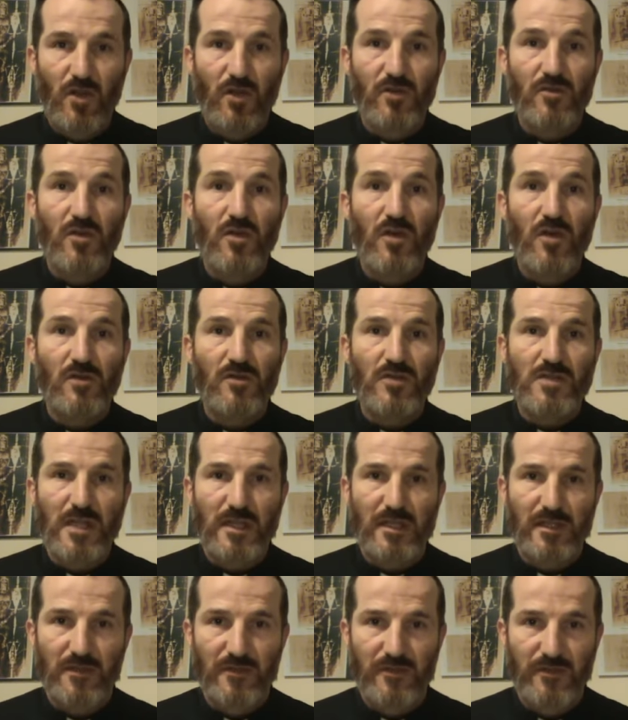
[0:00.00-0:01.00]
d'un autre
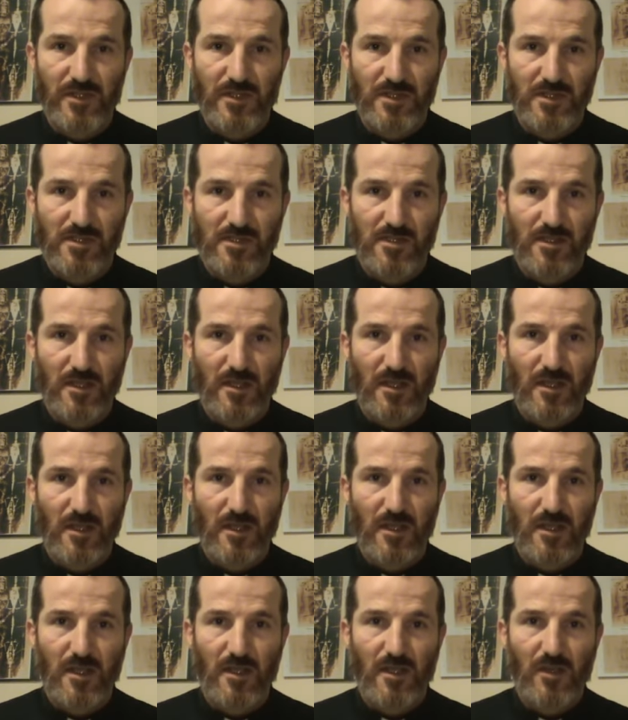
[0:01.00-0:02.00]
sacrifice
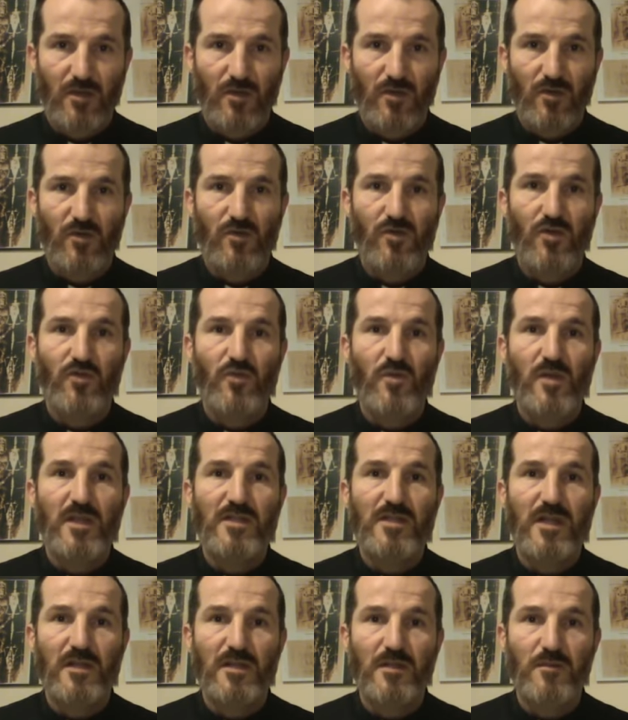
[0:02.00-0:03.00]
que de celui
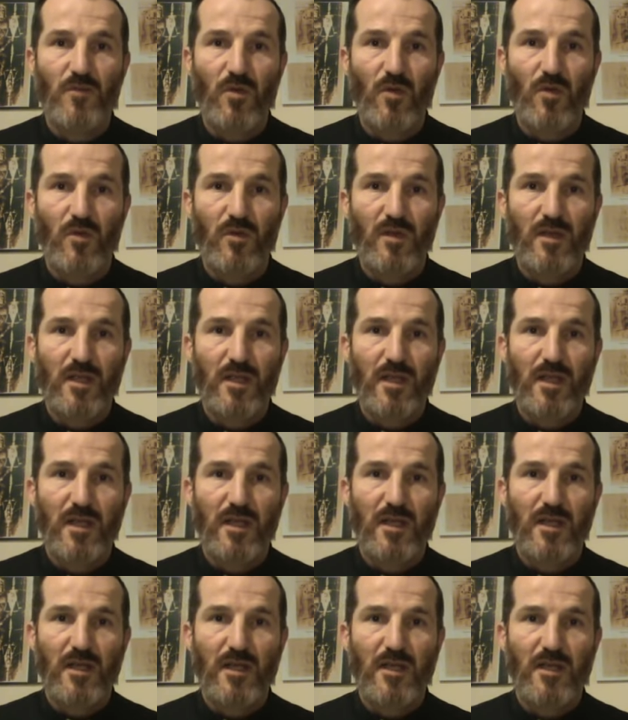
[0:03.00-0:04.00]
des animaux,
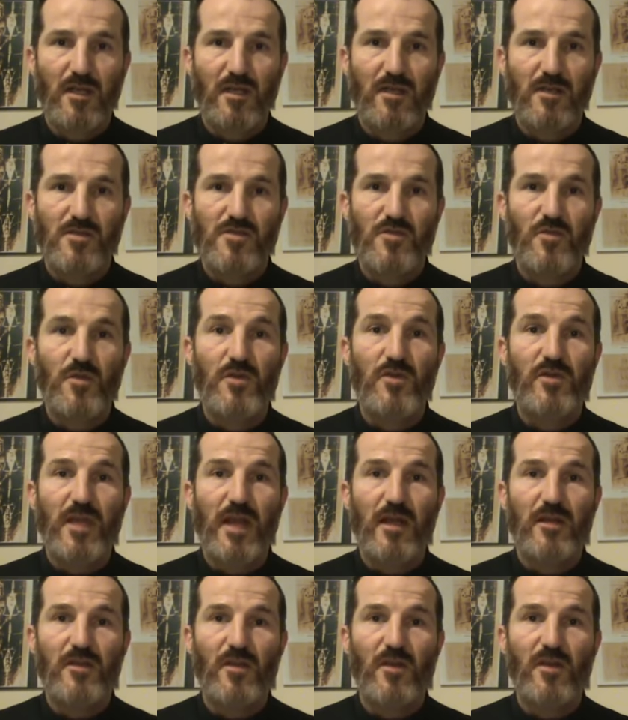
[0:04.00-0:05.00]
celui de
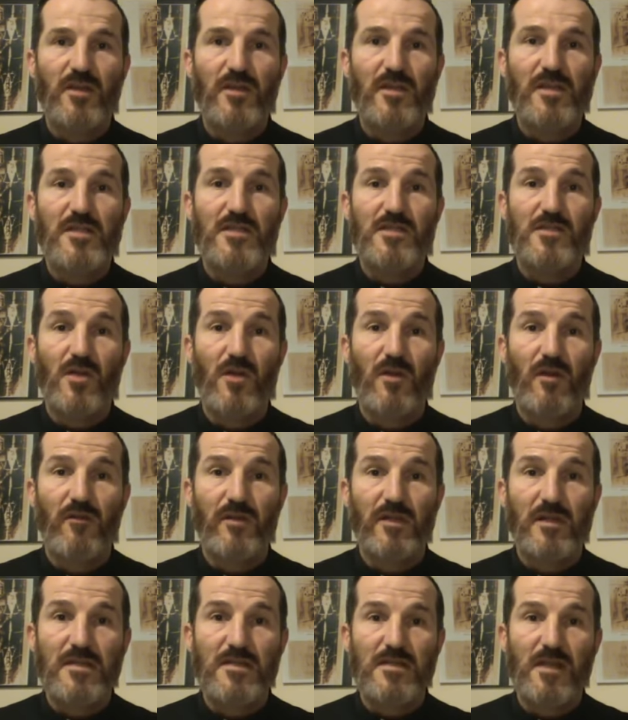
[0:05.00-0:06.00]
quelqu'un qui
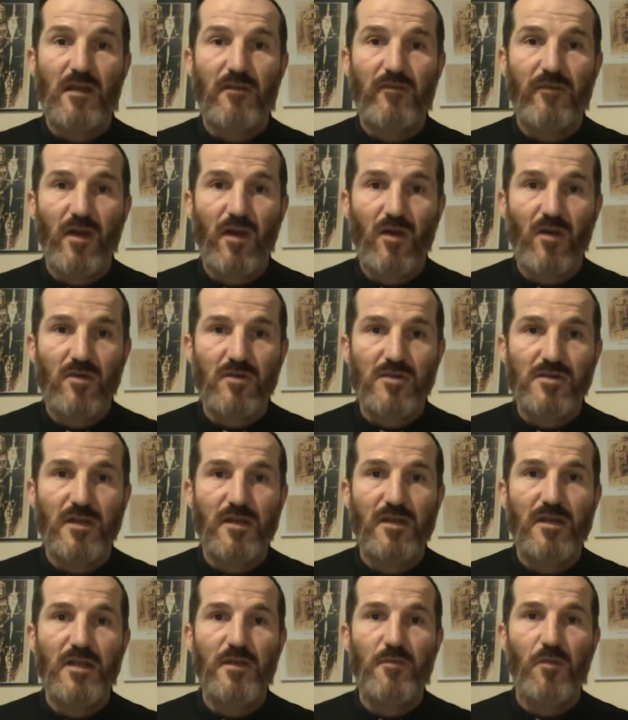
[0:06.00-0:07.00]
s'avance qui
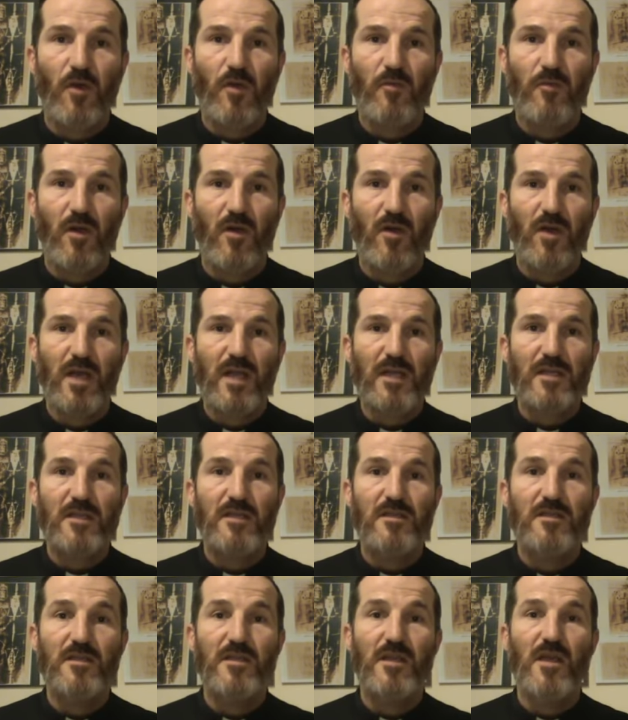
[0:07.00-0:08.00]
librement,
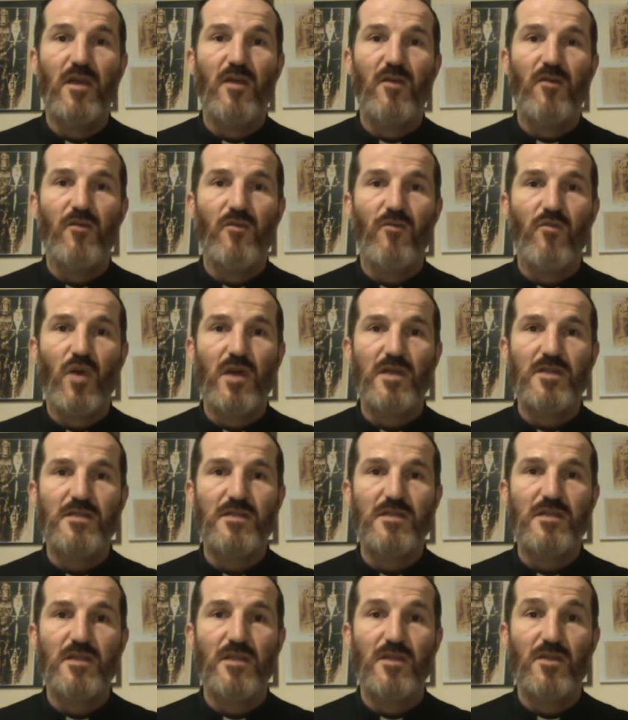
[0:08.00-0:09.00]
qui dit ⁇
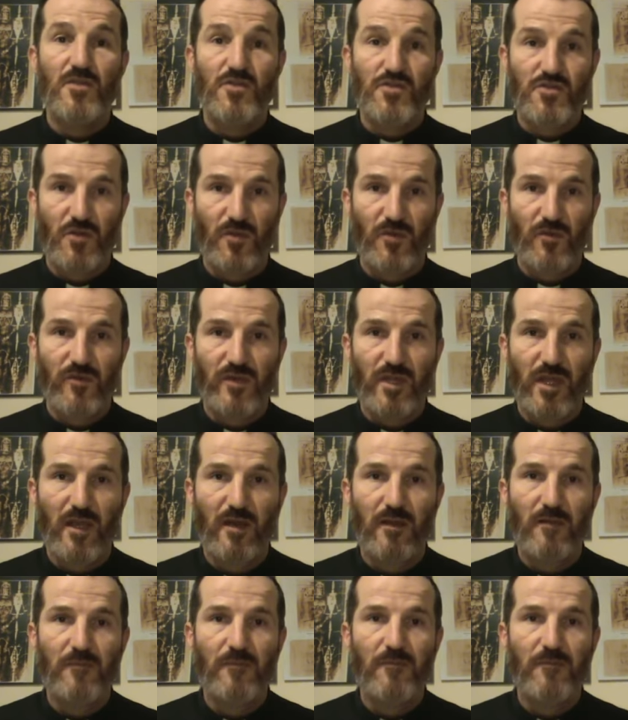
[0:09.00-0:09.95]
Voici, je viens ⁇